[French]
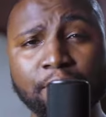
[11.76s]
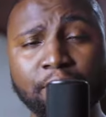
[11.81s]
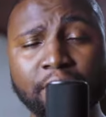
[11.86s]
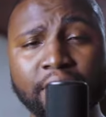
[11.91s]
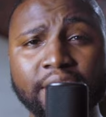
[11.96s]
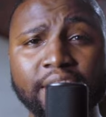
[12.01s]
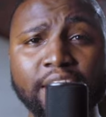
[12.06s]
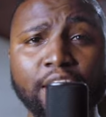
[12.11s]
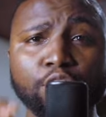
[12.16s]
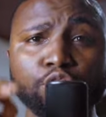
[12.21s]

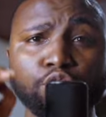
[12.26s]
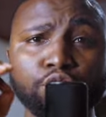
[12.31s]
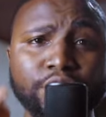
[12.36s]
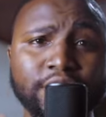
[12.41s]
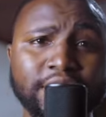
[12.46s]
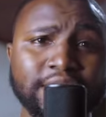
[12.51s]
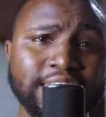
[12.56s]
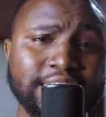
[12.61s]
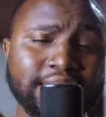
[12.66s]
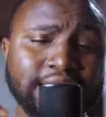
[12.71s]
amis, dans une
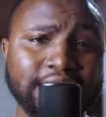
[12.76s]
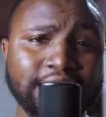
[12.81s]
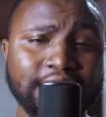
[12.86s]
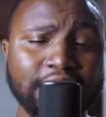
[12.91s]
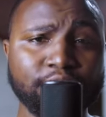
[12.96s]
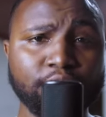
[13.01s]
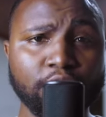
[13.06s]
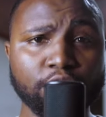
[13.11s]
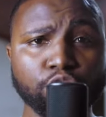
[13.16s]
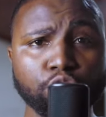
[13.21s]
de ses
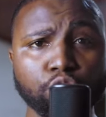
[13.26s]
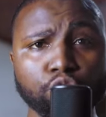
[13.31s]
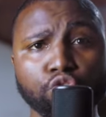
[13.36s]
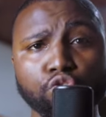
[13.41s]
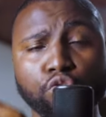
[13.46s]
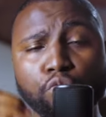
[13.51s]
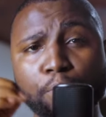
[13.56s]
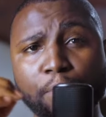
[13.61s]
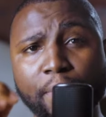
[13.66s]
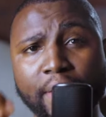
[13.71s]
interventions
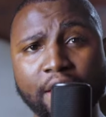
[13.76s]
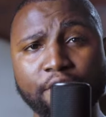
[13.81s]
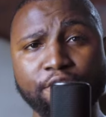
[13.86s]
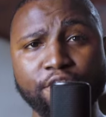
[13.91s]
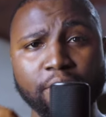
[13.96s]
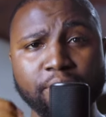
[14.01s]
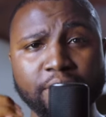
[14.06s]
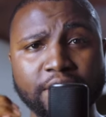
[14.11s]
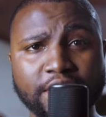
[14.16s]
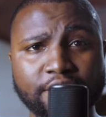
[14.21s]
sur
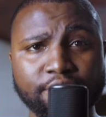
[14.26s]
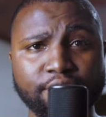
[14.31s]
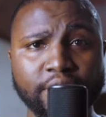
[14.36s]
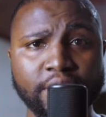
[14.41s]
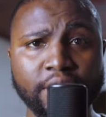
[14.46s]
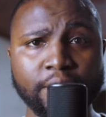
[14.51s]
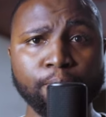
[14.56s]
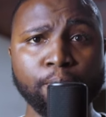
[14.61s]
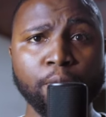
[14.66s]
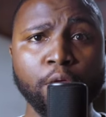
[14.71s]
BFM TV,
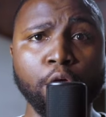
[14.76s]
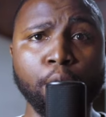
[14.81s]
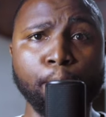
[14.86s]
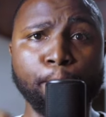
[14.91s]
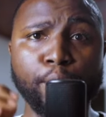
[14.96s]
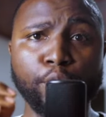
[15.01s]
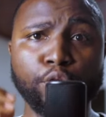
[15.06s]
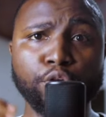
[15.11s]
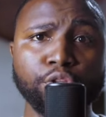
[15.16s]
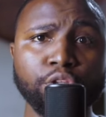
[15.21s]

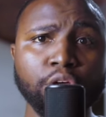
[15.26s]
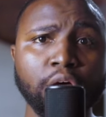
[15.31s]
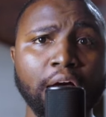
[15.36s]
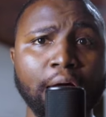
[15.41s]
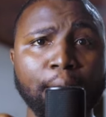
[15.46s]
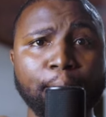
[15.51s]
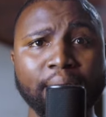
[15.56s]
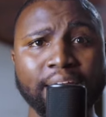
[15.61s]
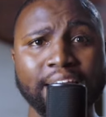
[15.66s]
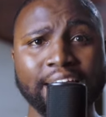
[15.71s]
peu de temps
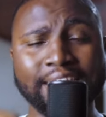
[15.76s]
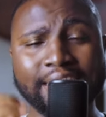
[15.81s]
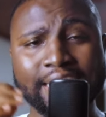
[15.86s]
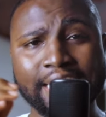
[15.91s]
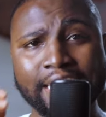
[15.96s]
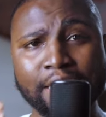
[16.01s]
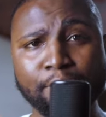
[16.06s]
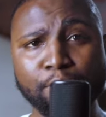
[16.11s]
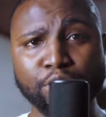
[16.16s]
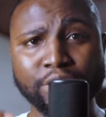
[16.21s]
après les
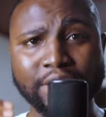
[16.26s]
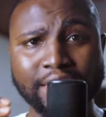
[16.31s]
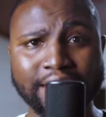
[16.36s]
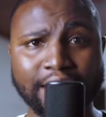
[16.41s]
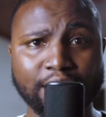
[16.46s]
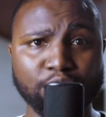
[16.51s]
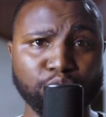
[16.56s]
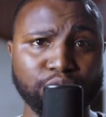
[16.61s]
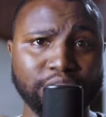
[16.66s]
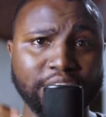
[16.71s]
terribles
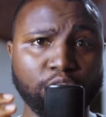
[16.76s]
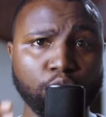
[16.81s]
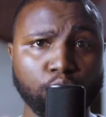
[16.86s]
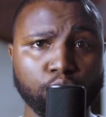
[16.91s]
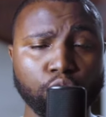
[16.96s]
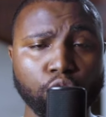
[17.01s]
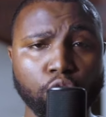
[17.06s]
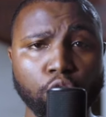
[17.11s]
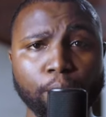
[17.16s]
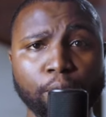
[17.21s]
attaques du 7
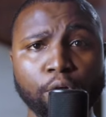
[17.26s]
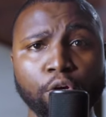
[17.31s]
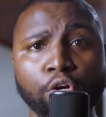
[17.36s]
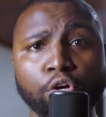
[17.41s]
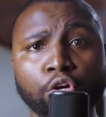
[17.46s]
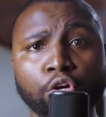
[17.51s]
octobre,